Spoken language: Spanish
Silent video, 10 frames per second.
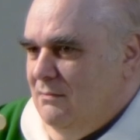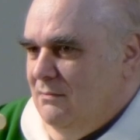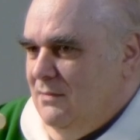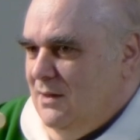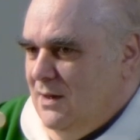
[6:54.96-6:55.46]

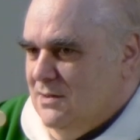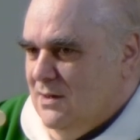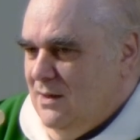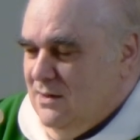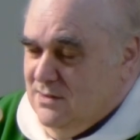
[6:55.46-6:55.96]
ni
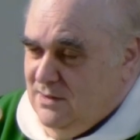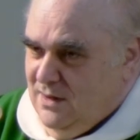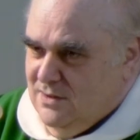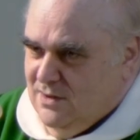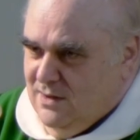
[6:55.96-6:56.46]
escas ni
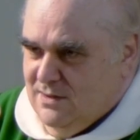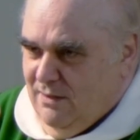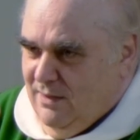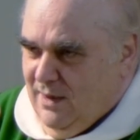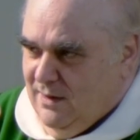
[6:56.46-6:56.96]
esques,
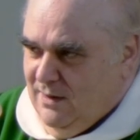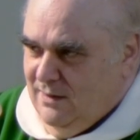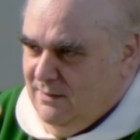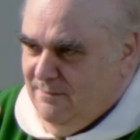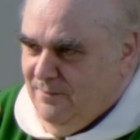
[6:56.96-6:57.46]
decía
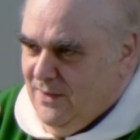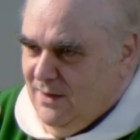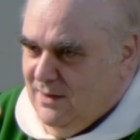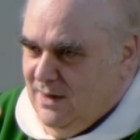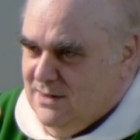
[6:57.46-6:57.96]
aquel.
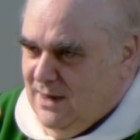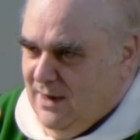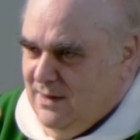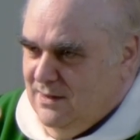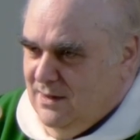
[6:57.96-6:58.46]
Esta
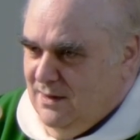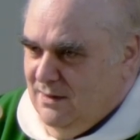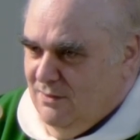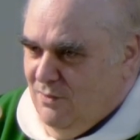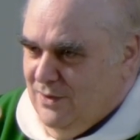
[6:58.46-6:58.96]
gente,
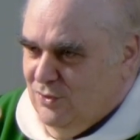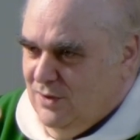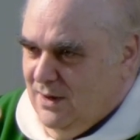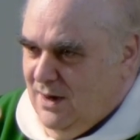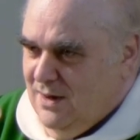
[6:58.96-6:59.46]
cuando
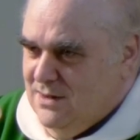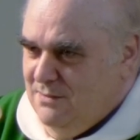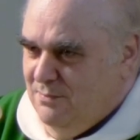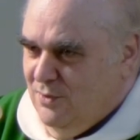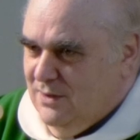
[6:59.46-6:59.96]
te crees
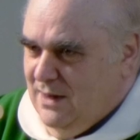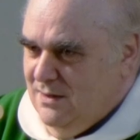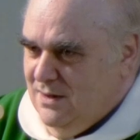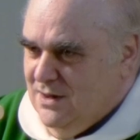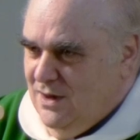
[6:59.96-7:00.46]

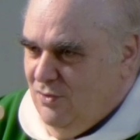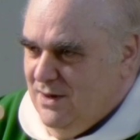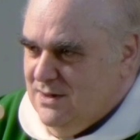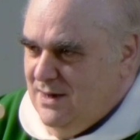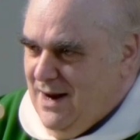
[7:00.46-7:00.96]
importante es que no
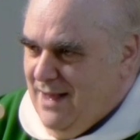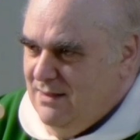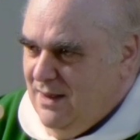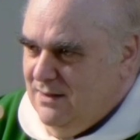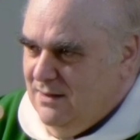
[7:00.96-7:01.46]
eres
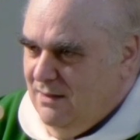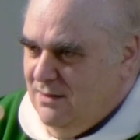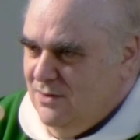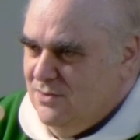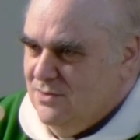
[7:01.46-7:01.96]
nadie ante
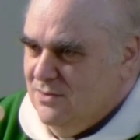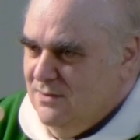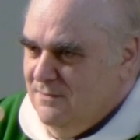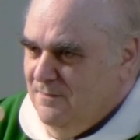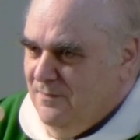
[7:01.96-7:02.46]
Dios.
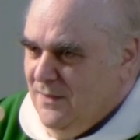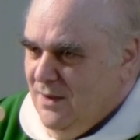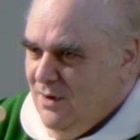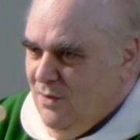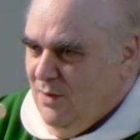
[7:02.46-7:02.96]

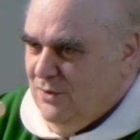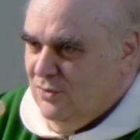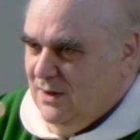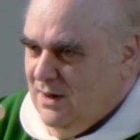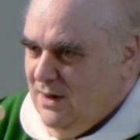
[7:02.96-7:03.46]
Cuando
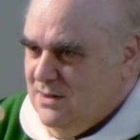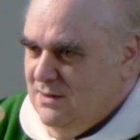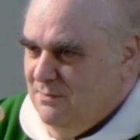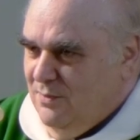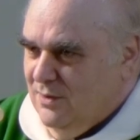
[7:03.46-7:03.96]
te crees
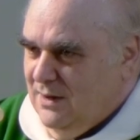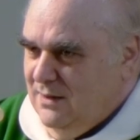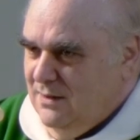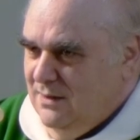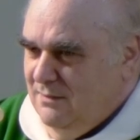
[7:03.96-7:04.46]

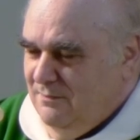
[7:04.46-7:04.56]
importante,